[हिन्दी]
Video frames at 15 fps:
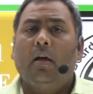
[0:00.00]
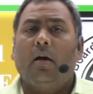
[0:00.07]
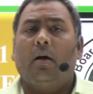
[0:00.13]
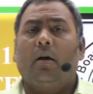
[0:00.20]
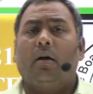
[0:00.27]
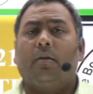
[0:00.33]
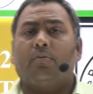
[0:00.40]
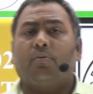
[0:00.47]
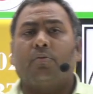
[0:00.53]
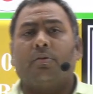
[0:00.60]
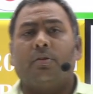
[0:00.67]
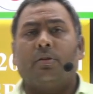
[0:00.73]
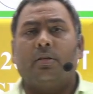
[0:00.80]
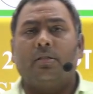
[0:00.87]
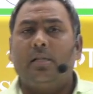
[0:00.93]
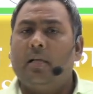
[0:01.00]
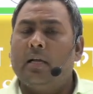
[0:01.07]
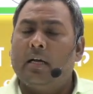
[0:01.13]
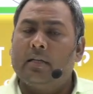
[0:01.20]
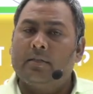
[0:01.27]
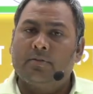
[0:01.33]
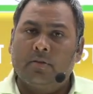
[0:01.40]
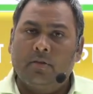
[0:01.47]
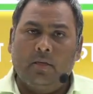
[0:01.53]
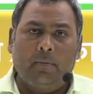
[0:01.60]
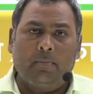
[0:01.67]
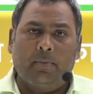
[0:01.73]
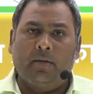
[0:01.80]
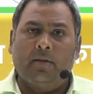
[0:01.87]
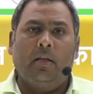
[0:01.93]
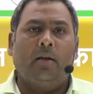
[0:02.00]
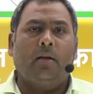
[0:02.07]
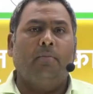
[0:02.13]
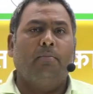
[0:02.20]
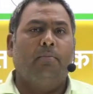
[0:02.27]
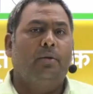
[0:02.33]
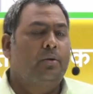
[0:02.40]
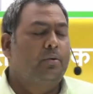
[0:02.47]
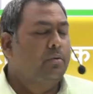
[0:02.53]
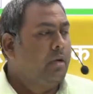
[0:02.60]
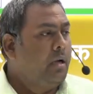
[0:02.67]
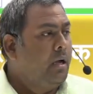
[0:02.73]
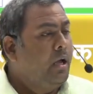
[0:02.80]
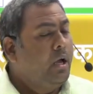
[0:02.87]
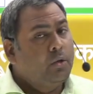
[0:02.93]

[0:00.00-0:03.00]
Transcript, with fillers: आ, तो इसलिए आज ये प्रक्रिया कंप्लीट हो गया